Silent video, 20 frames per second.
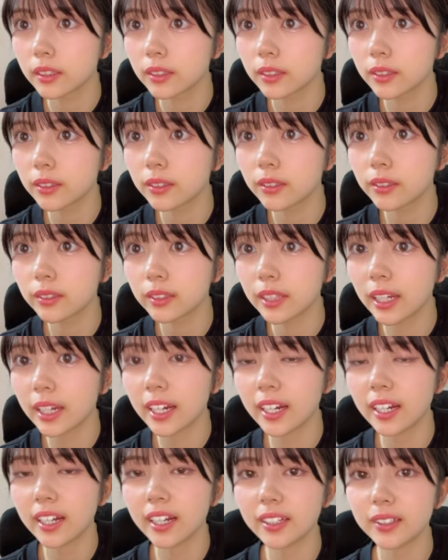うんそうだ
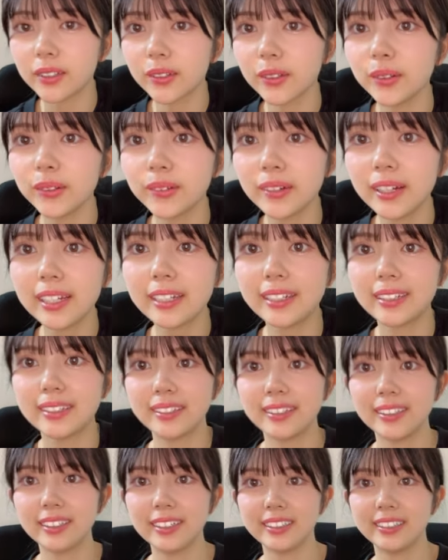から今日は
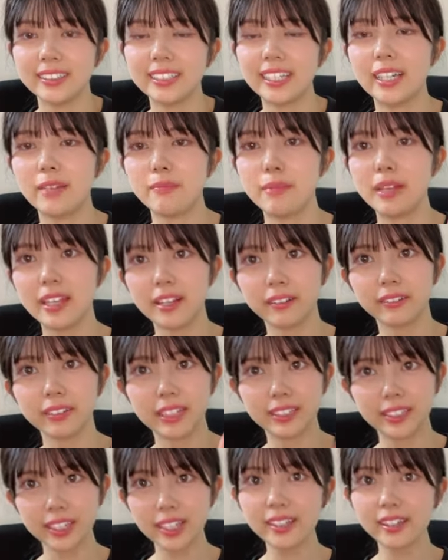ぜひ見てく
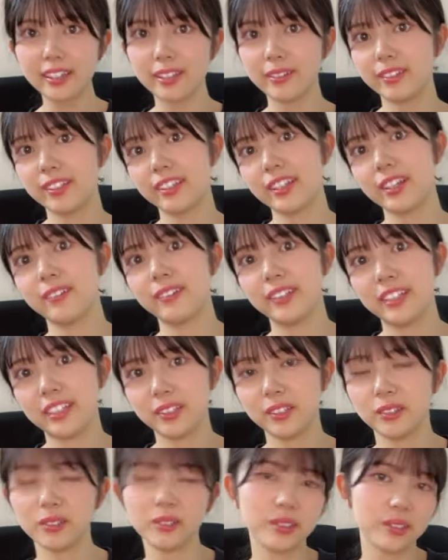ださいって言ってたもんね
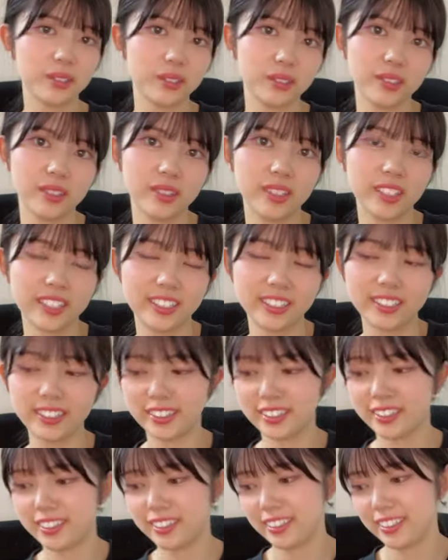そういうことで
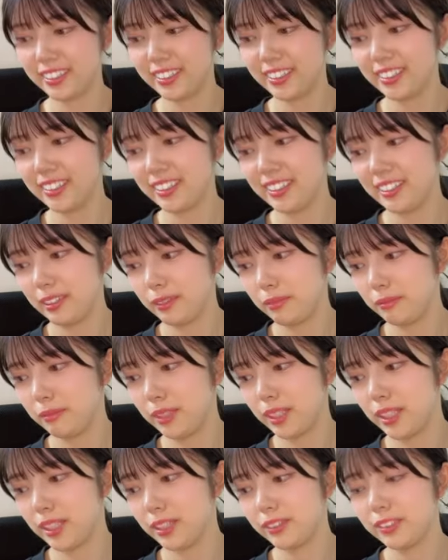す
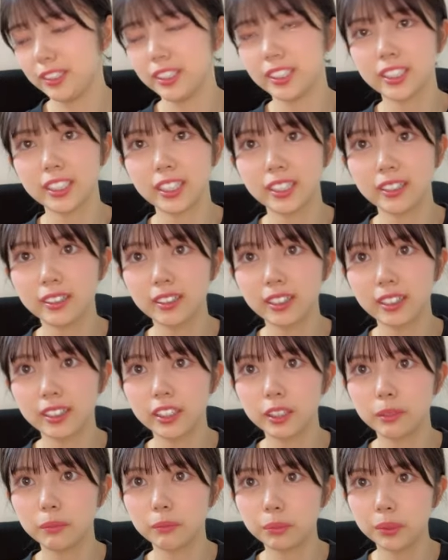見てほしかった
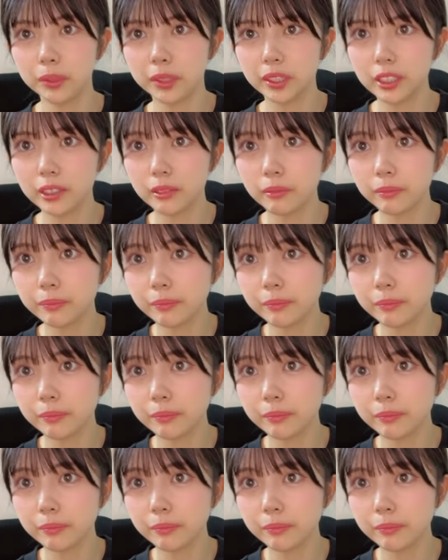シンポジ